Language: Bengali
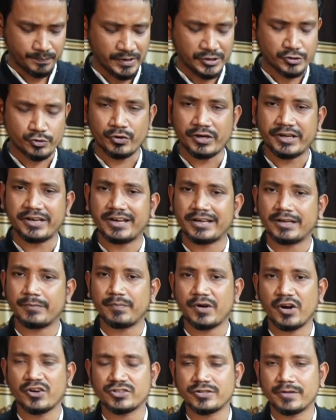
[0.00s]
পাঁচশো ওয়াটের একটা
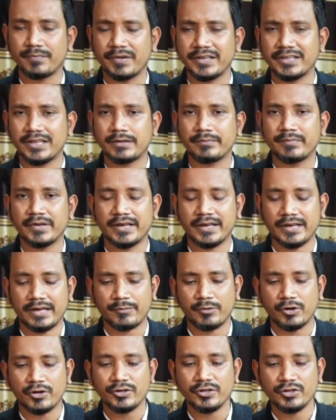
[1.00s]
পাওয়ার সাপ্লাই থাকবে
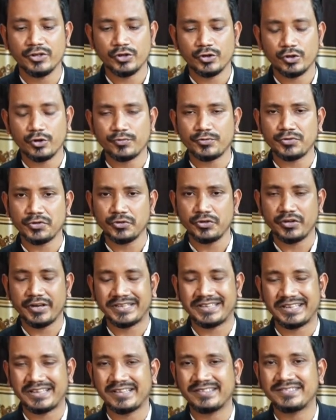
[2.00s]
এবং খুব সুন্দর
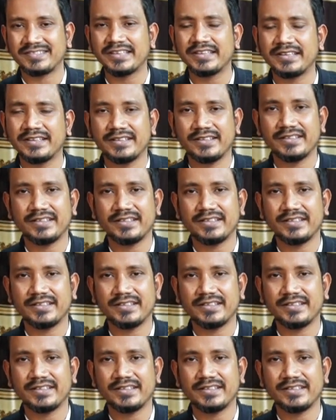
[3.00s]
একটা কেসিং